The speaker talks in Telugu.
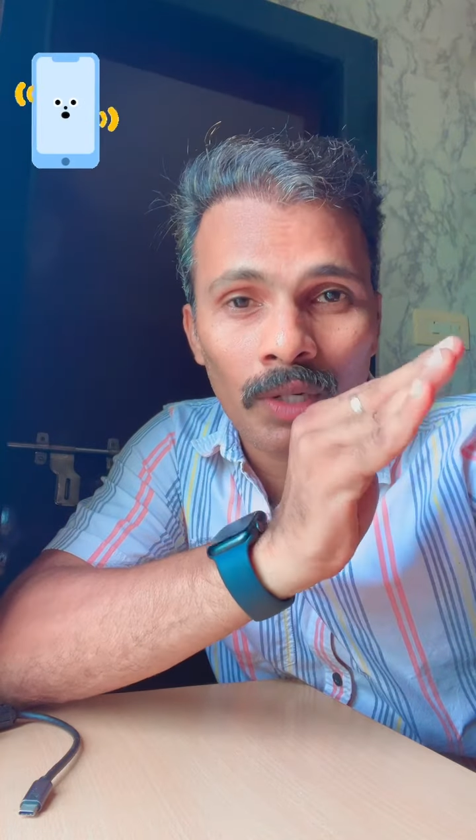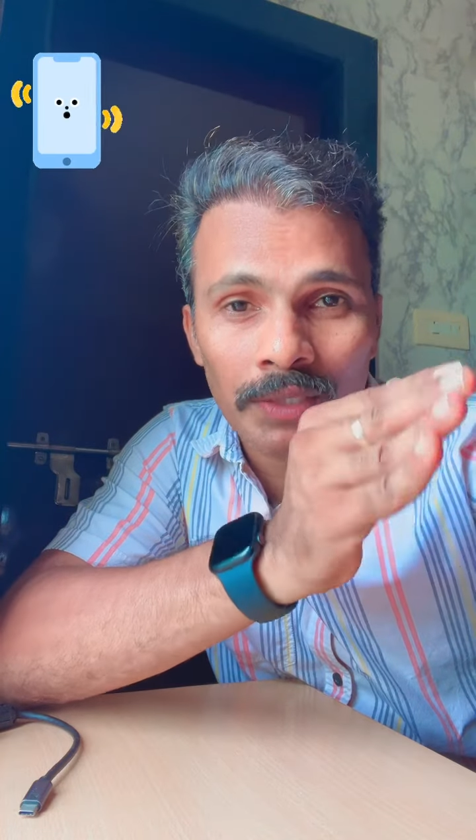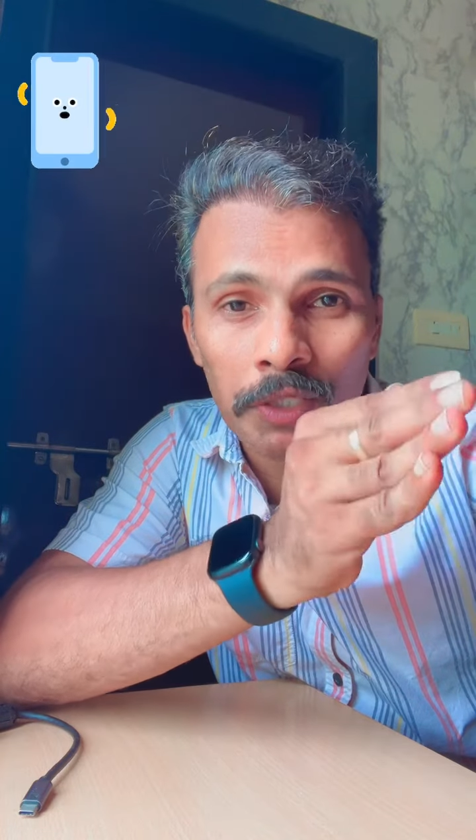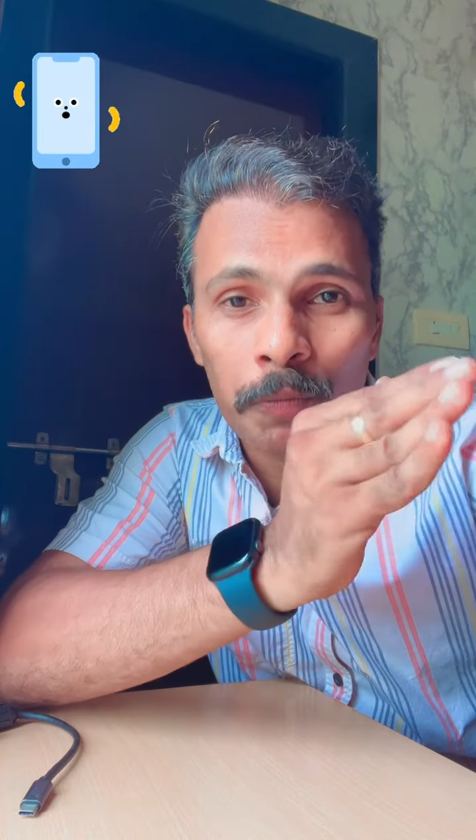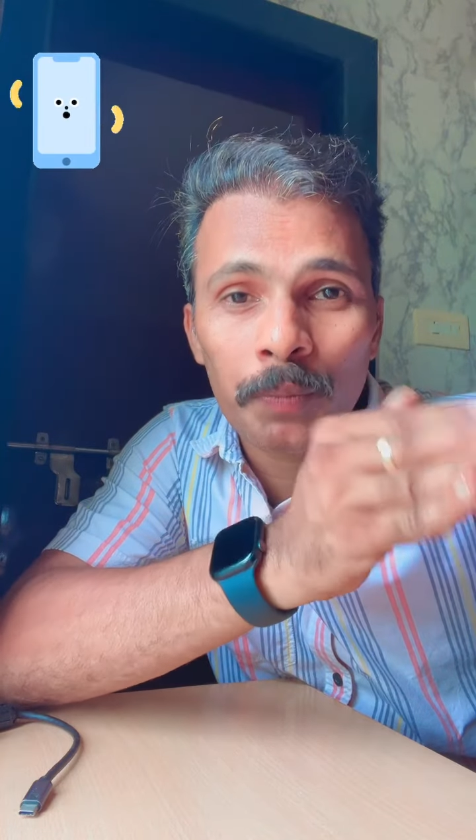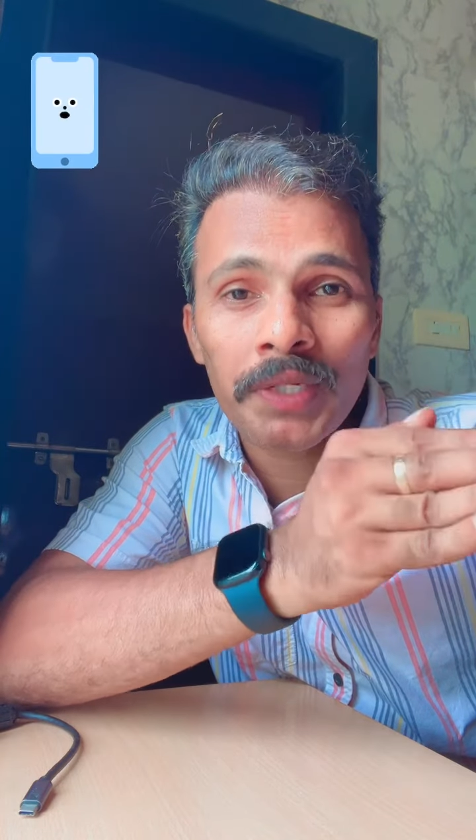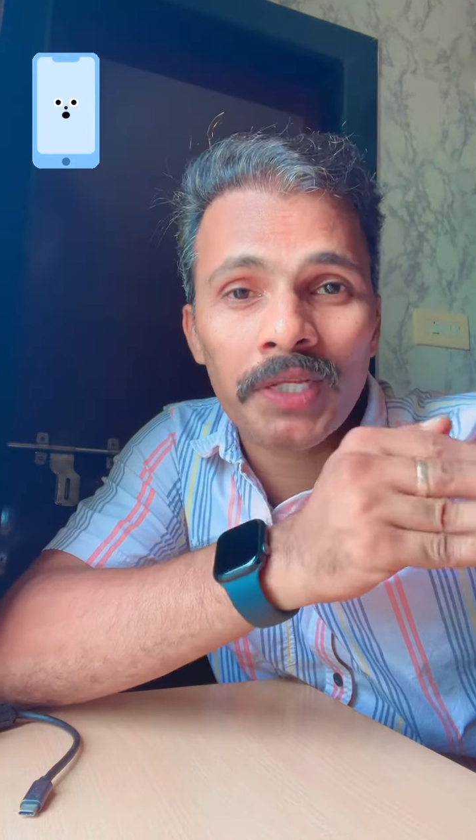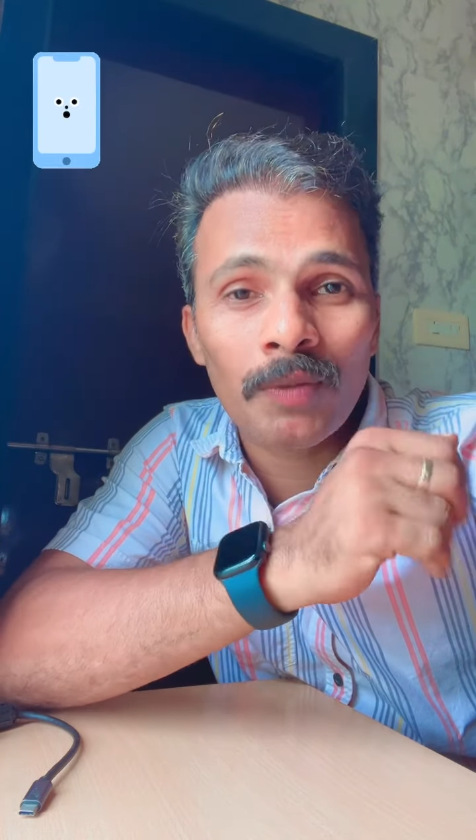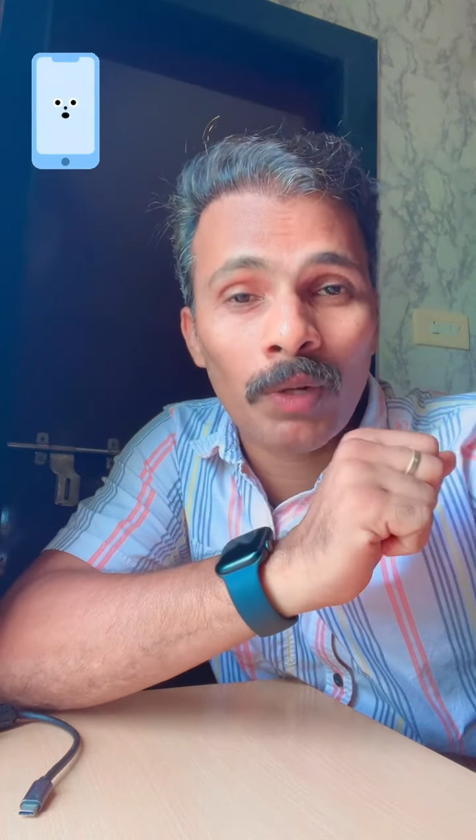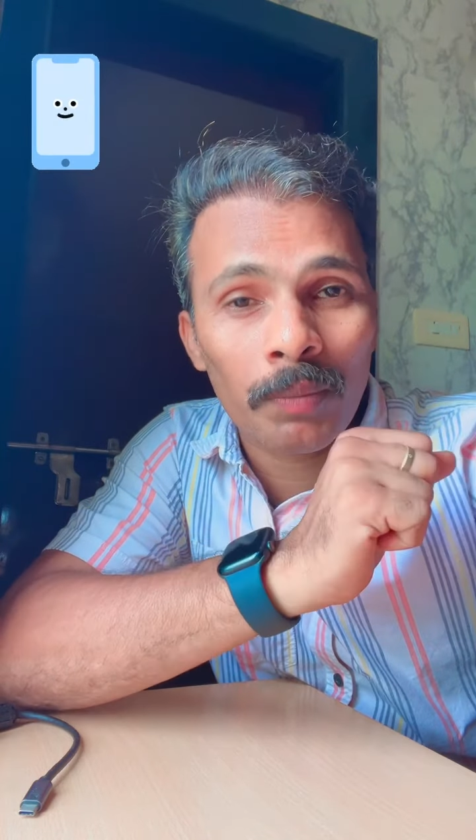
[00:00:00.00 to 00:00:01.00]
అసలు
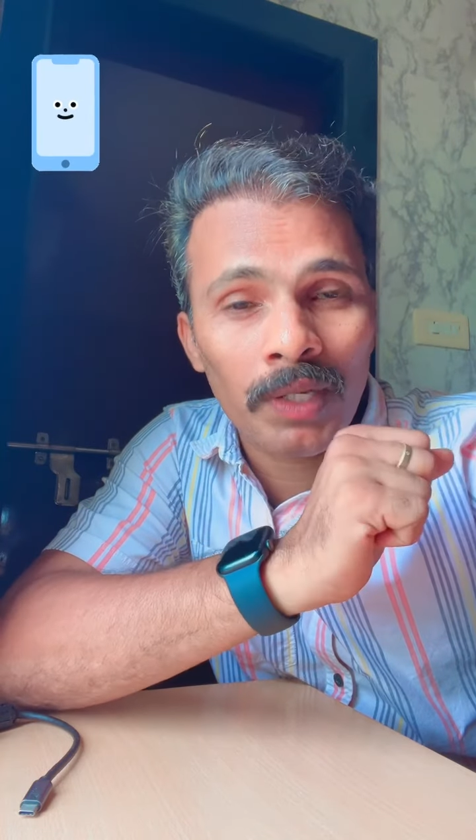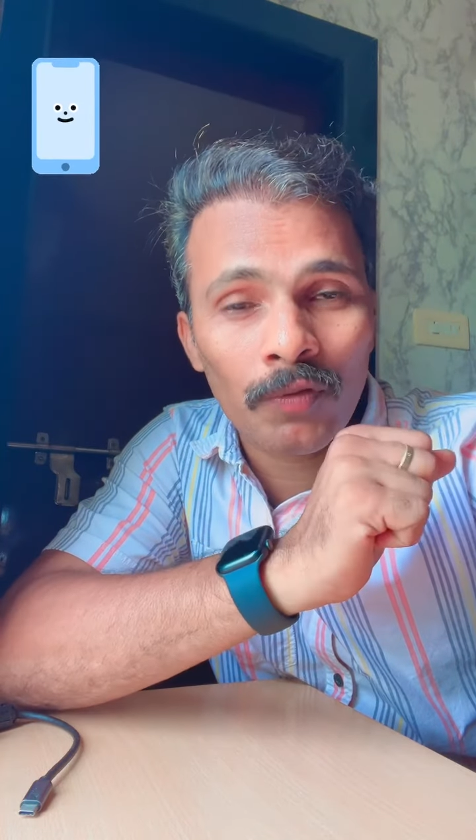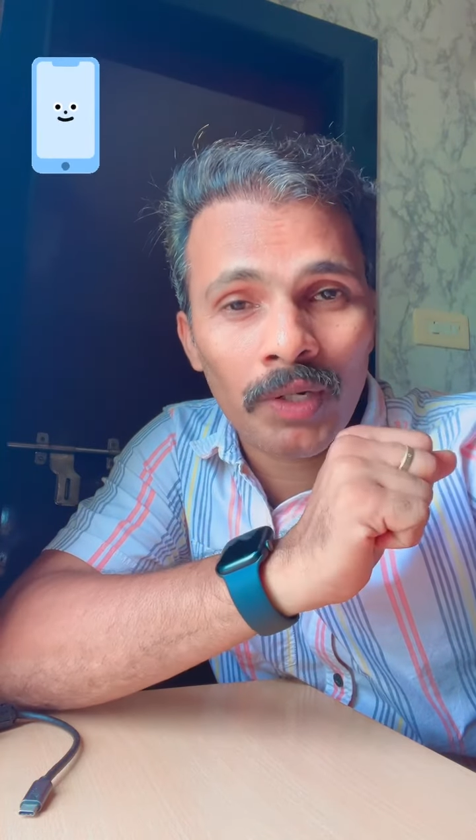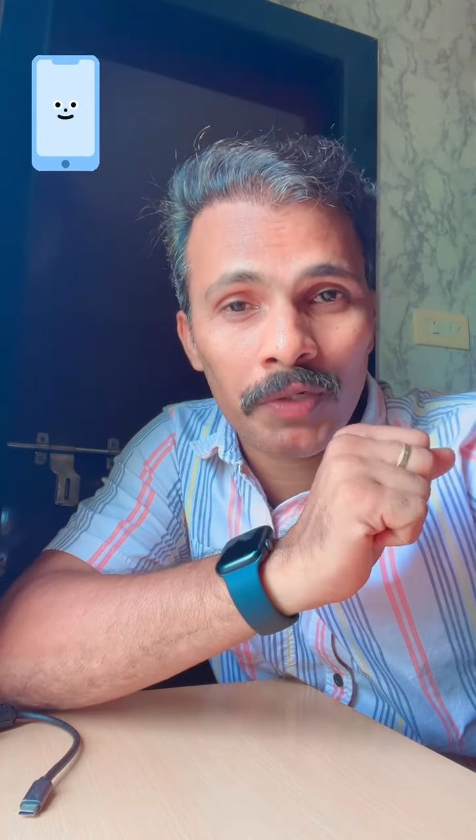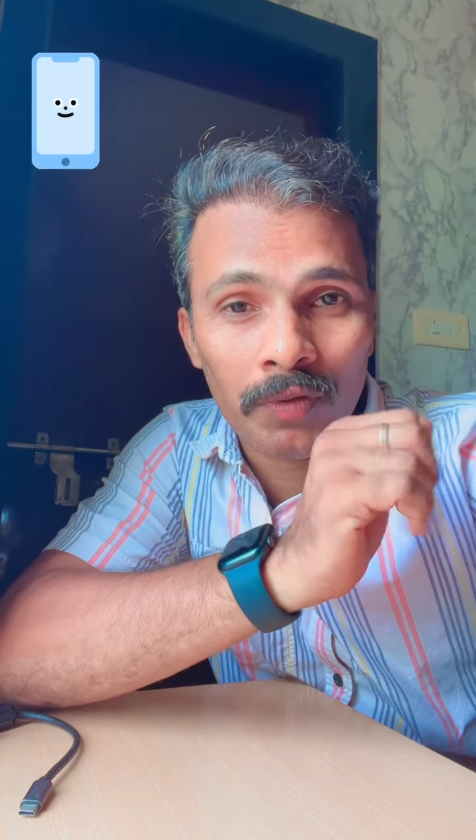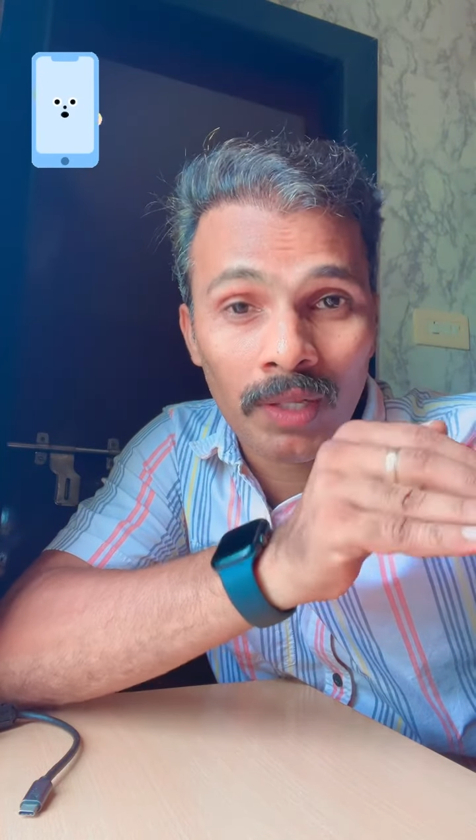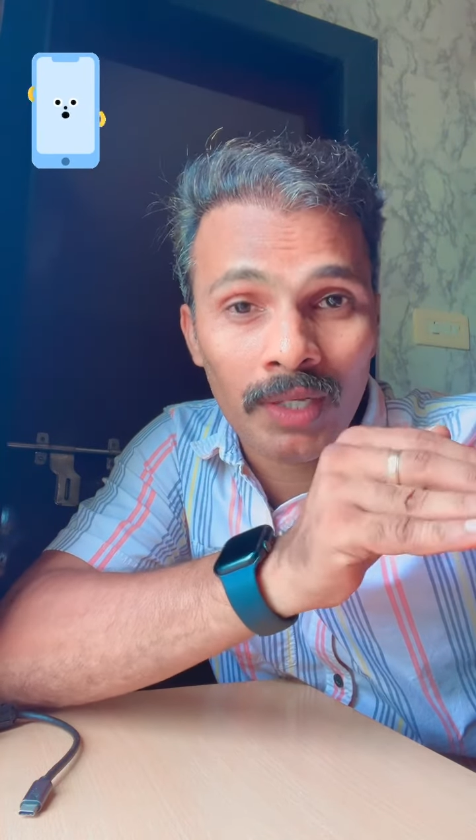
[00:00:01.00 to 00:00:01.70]
ఇప్పటికీ మొబైల్ వాడడం